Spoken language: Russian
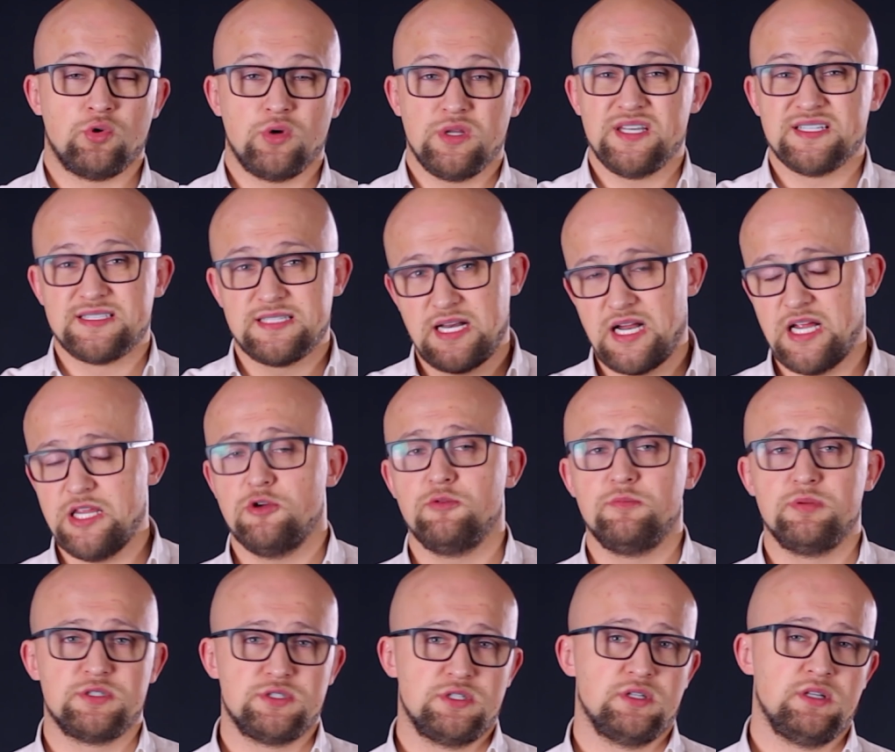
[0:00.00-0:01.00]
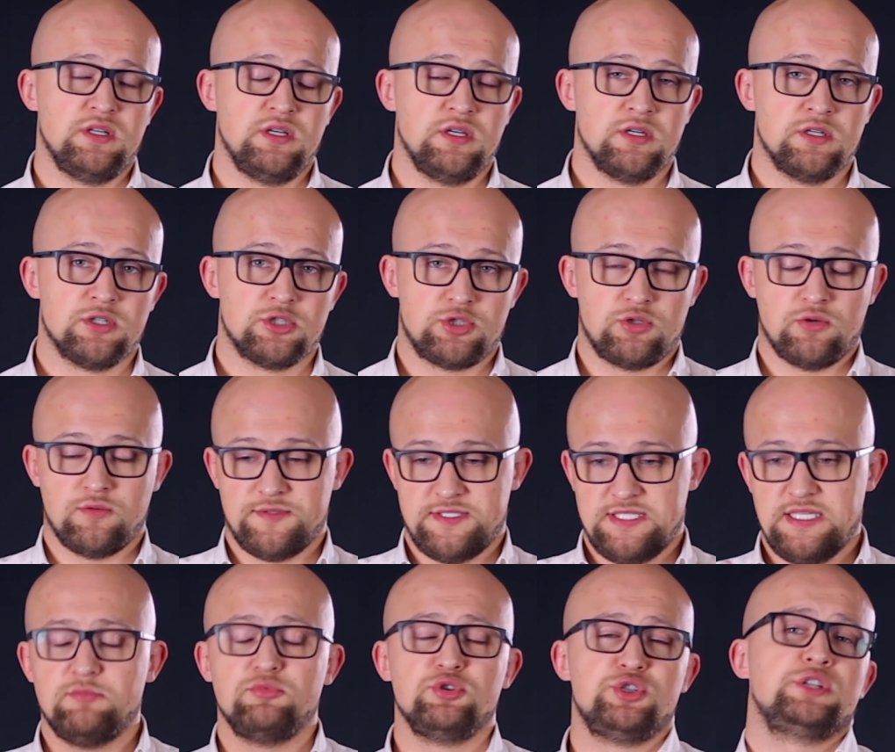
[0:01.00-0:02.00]
но они заранее убеждены, что
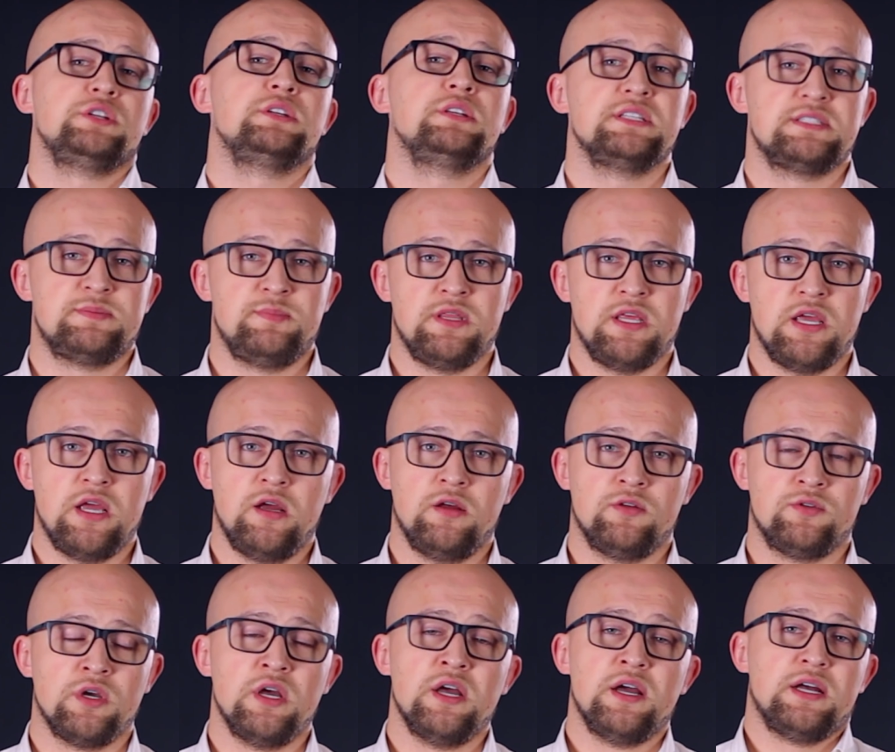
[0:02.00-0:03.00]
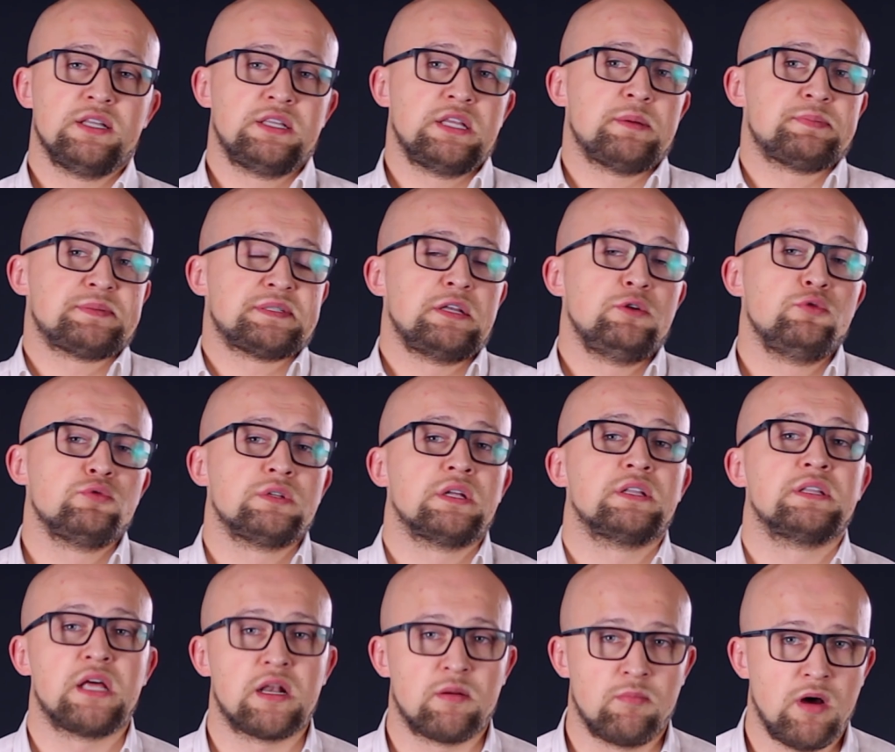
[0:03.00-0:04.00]
все мужчины изменяют, это
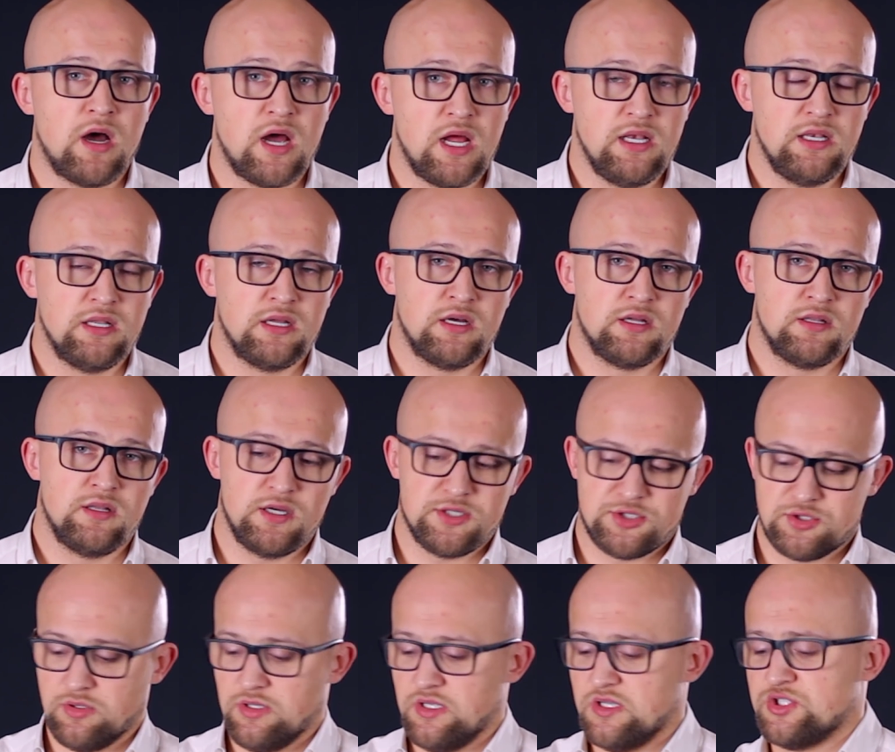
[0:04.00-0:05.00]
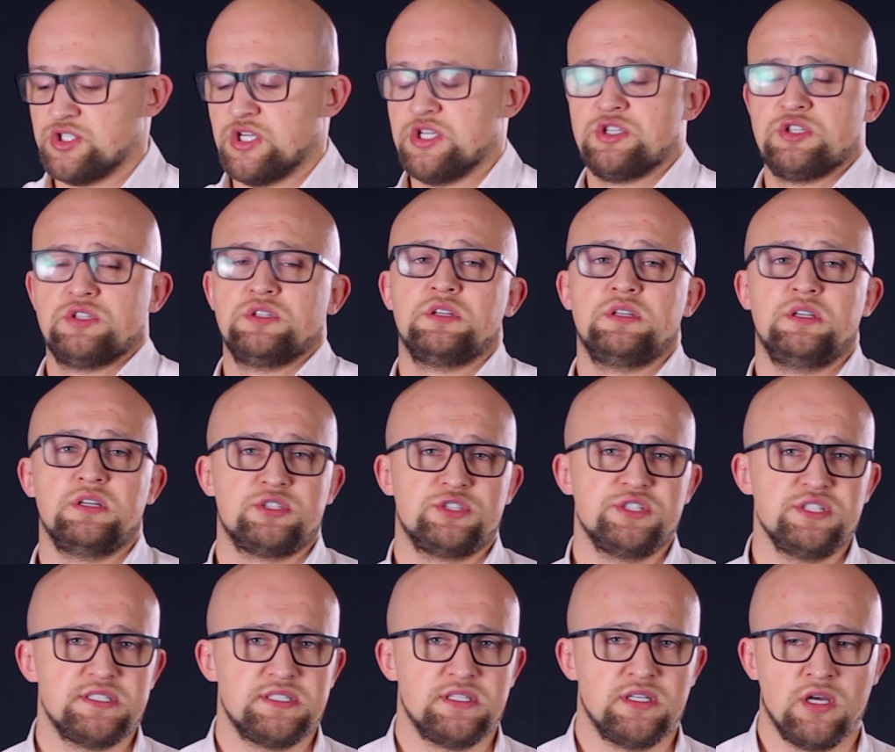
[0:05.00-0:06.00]
абсолютно нормально, да, что есть женщина для
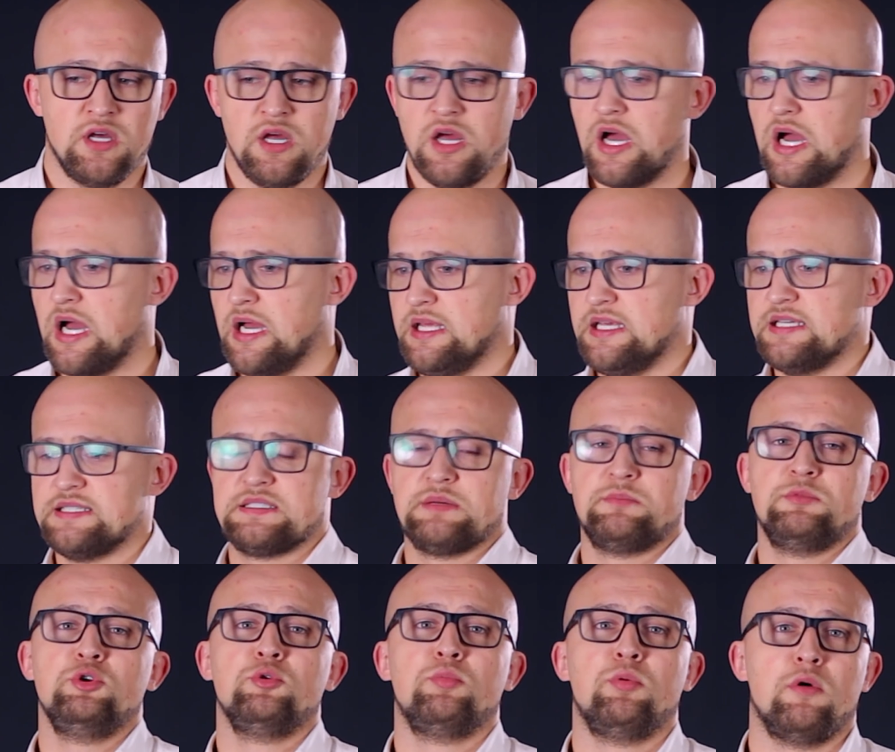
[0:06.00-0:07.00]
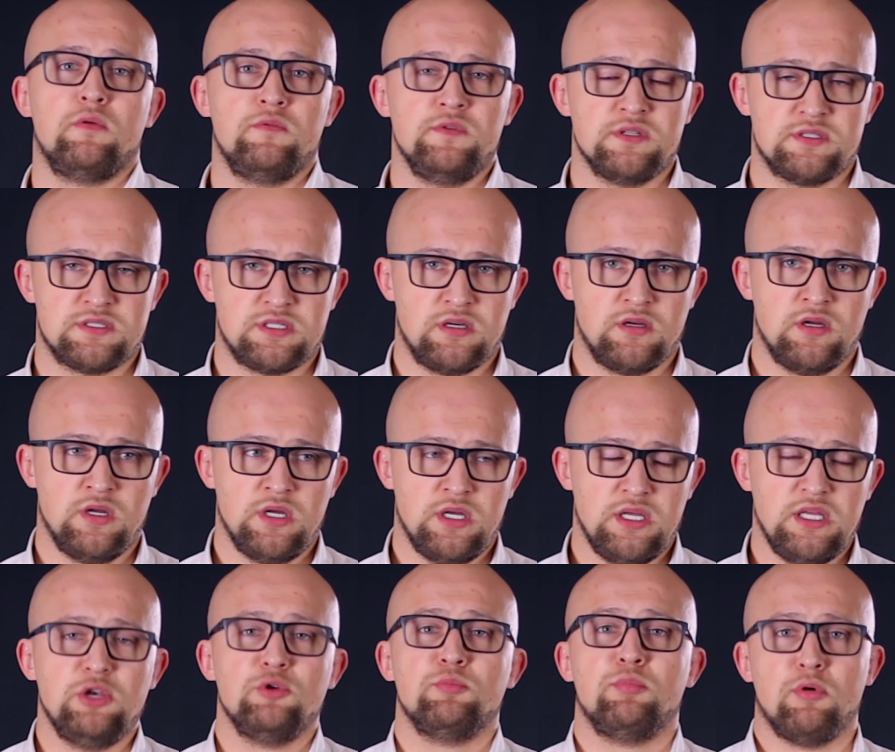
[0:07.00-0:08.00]
жизни, а есть там любовница
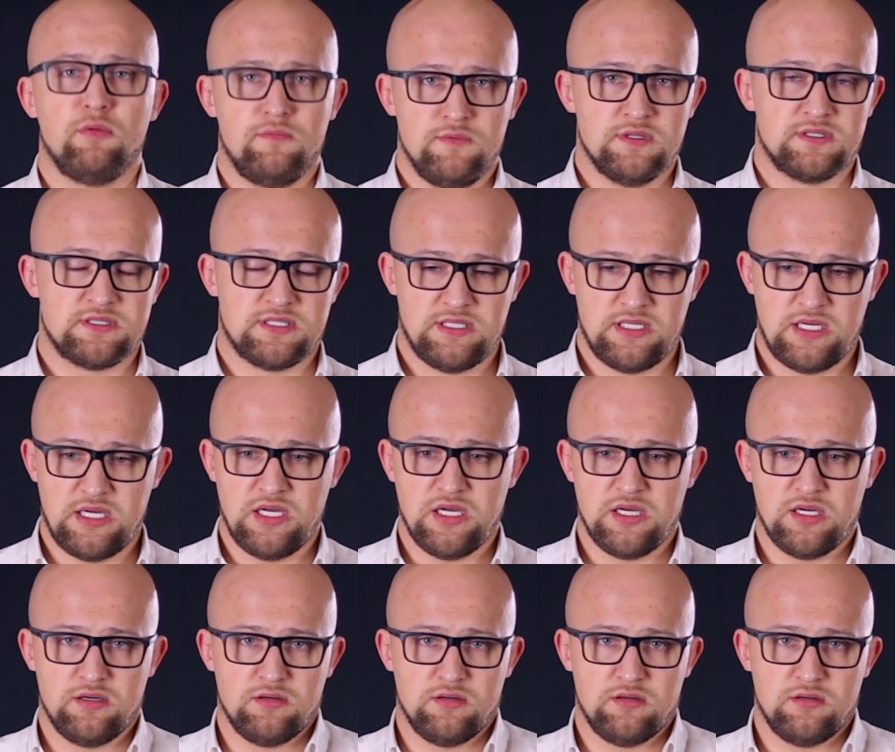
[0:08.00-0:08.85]
и любовницы, да.